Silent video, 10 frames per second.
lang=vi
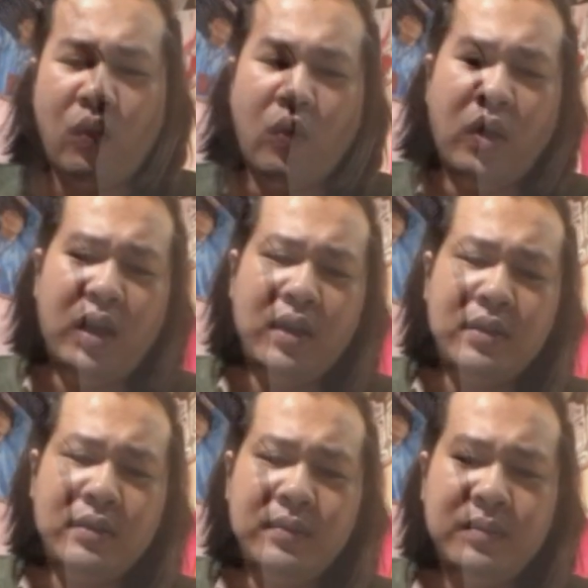Mặc dù
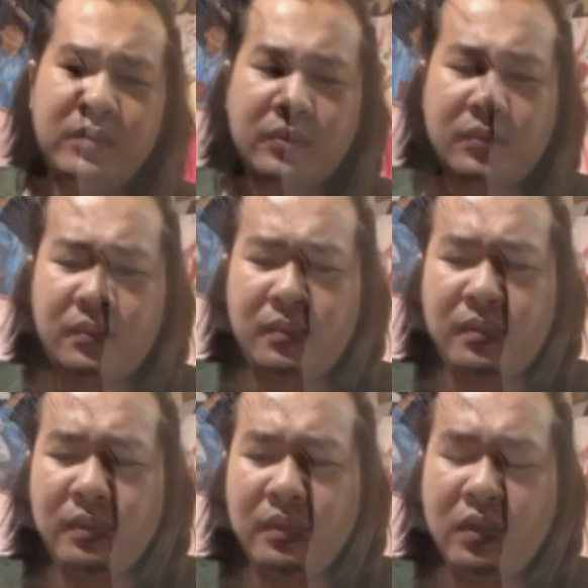vậy, có
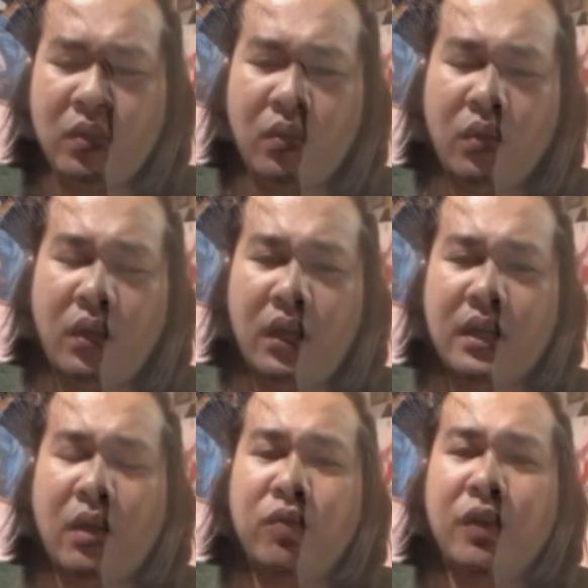lẽ chúng ta
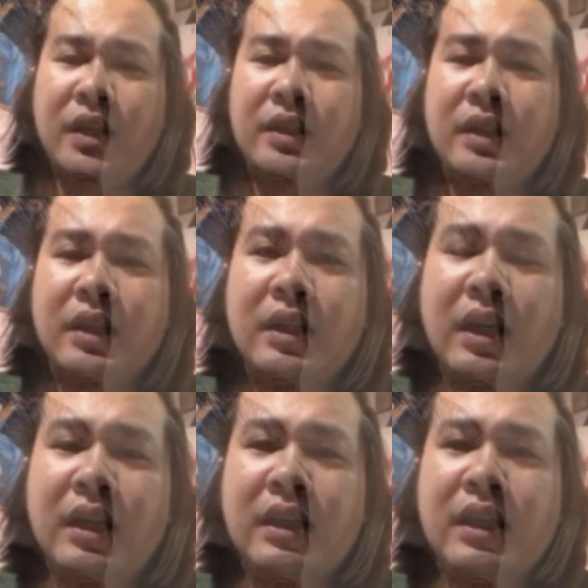sẽ sớm biết
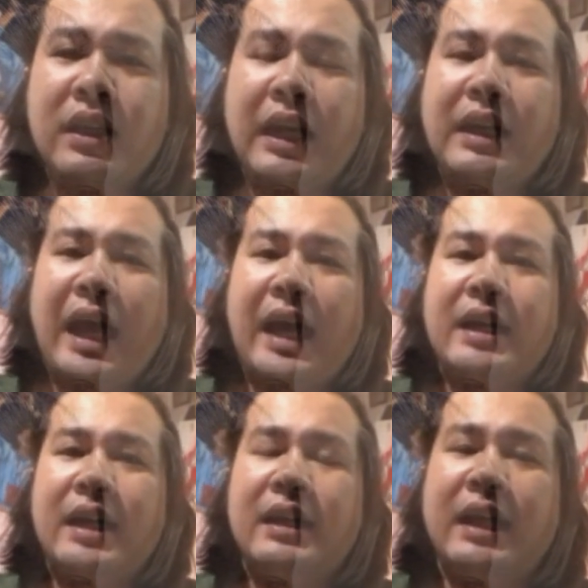được câu trả lời